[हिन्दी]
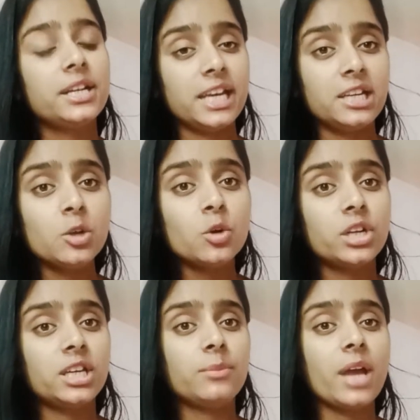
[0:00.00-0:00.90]
डेली
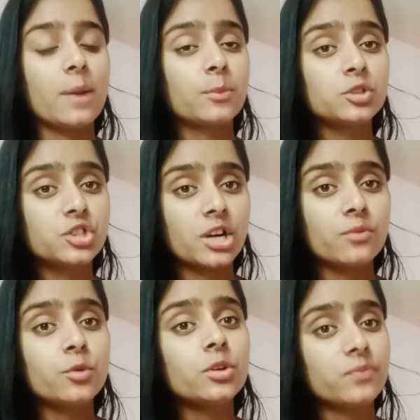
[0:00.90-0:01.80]
रूटीन में आपको
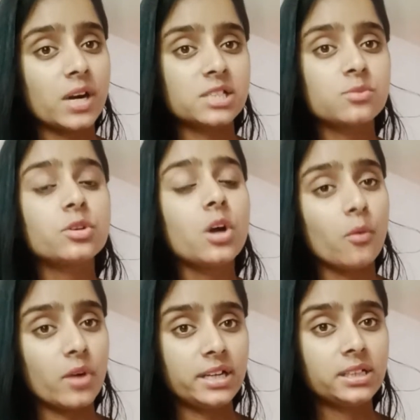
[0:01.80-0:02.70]
जंक फूड फास्ट फूड
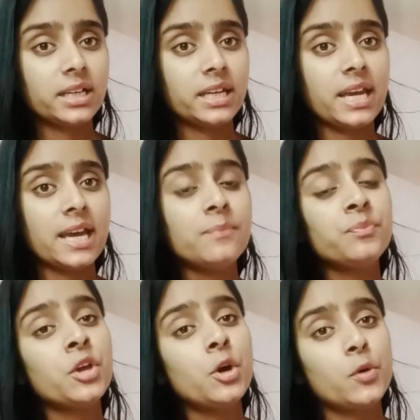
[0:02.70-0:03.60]
अवॉइड करने हैं
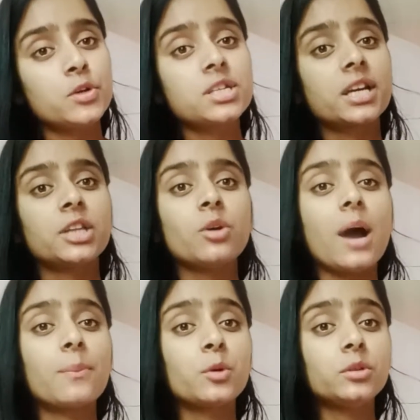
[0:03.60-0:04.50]
हो सके तो
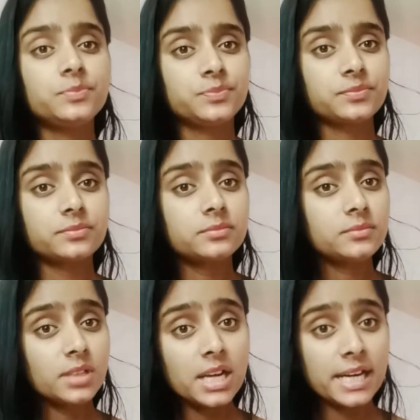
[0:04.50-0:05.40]
आपको
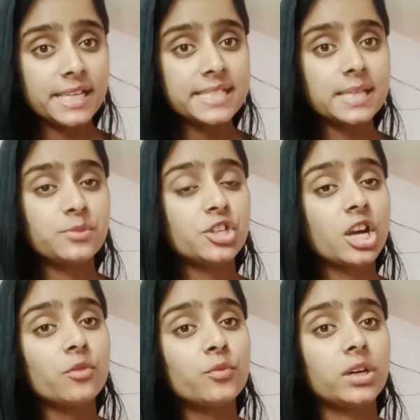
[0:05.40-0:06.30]
हरी
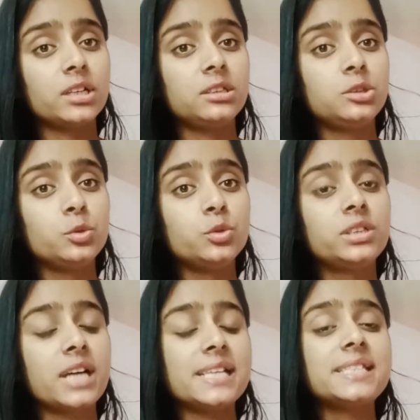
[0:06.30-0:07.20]
सब्जियां फल
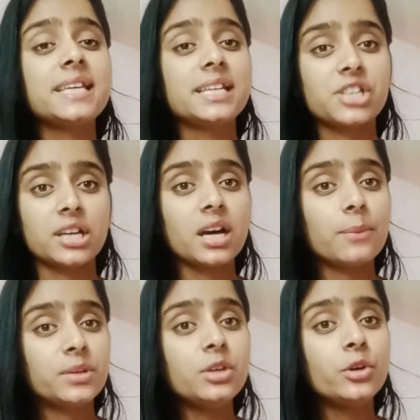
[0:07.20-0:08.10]
दूध गाइस ये ज़्यादा
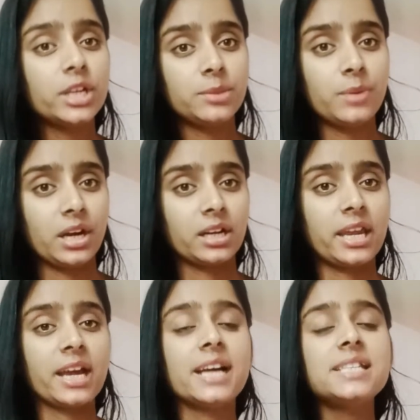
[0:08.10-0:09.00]
अपनी रूटीन में
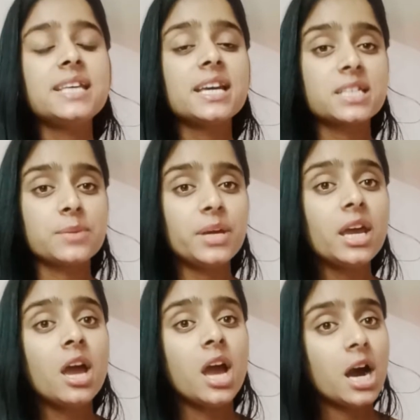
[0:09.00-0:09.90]
रखने हैं गाइस ये सभी
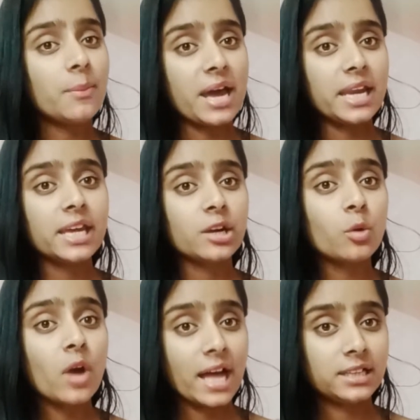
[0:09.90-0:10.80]
हमारे हेयर
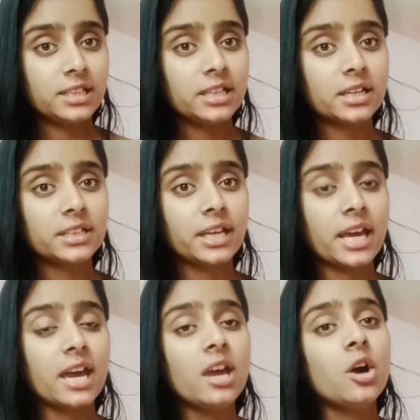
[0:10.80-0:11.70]
को हेल्थी रखते
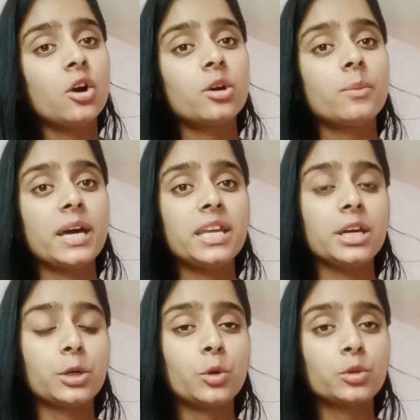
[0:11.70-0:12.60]
हैं और हमारे
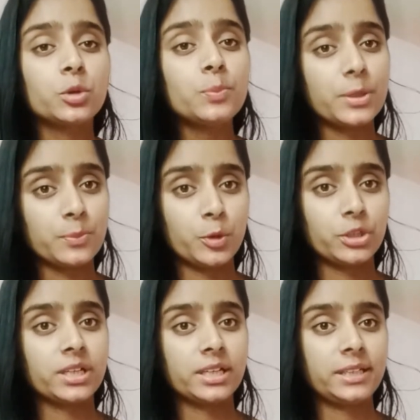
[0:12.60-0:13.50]
हेयर ग्रोथ को
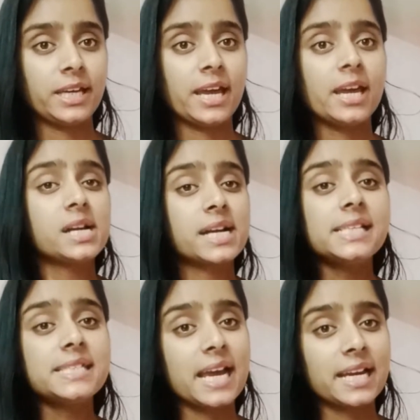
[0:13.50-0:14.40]
प्रमोट करते हैं
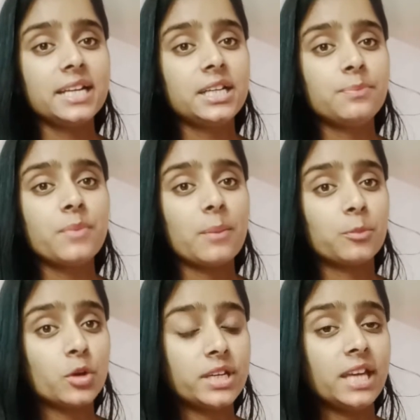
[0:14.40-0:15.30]
गाइस सेकंड टिप मैं
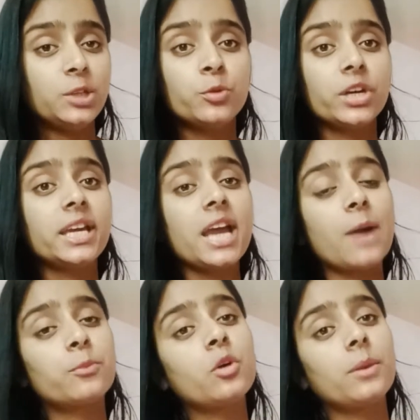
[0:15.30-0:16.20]
आपको ये दूंगी कि
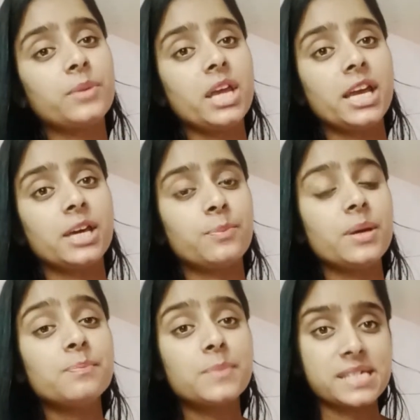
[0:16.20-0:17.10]
आपको अपने हेयर
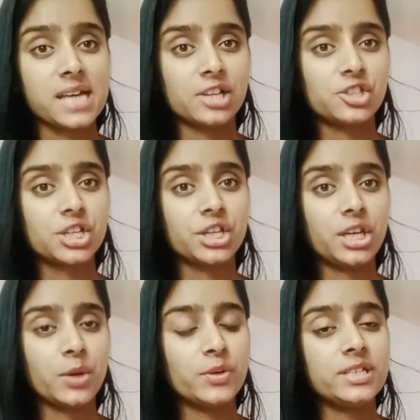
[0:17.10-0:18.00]
पे मसाज
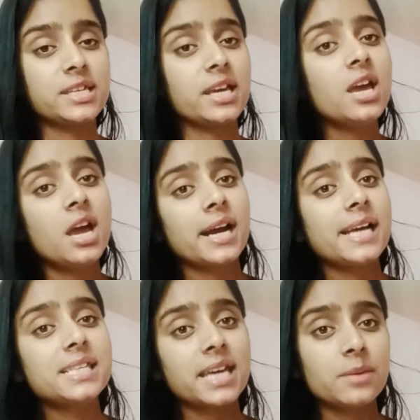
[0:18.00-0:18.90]
करनी है ऑयल से
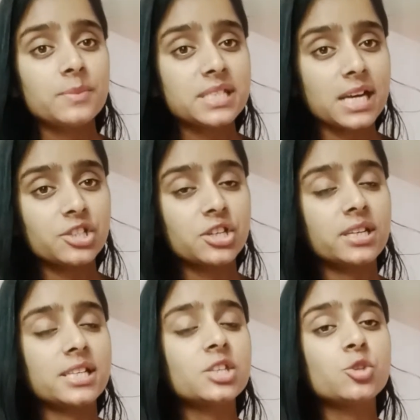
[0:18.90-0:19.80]
गाइस हेयर मसाज
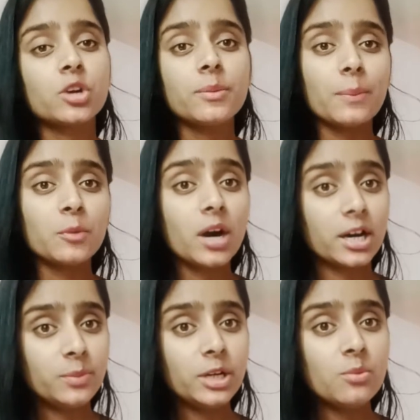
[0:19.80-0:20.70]
करने से जो कि मैं आपको
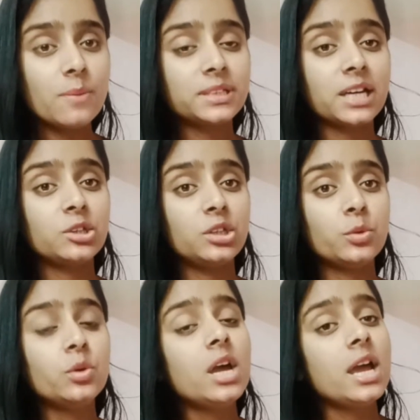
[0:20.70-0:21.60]
हर वीडियो में बताती
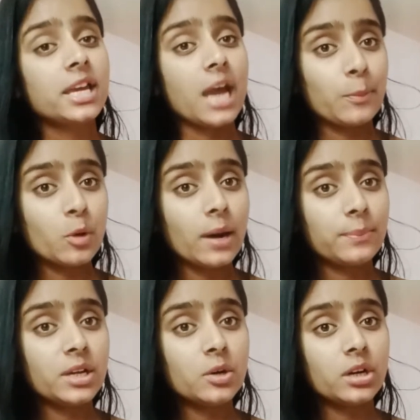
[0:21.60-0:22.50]
हूँ कि आपको
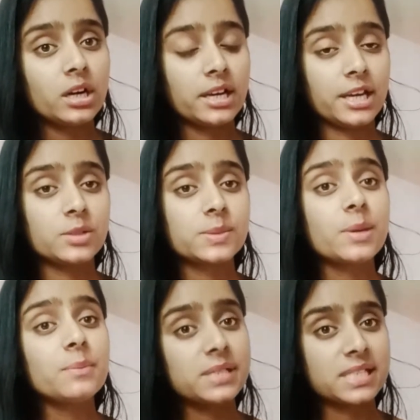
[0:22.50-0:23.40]
अपने हेयर्स
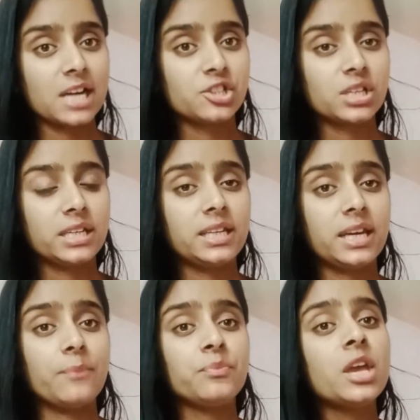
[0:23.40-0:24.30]
पे मसाज करनी
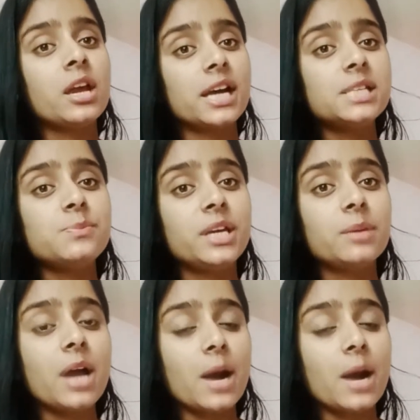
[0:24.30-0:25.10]
है गाइस वीक में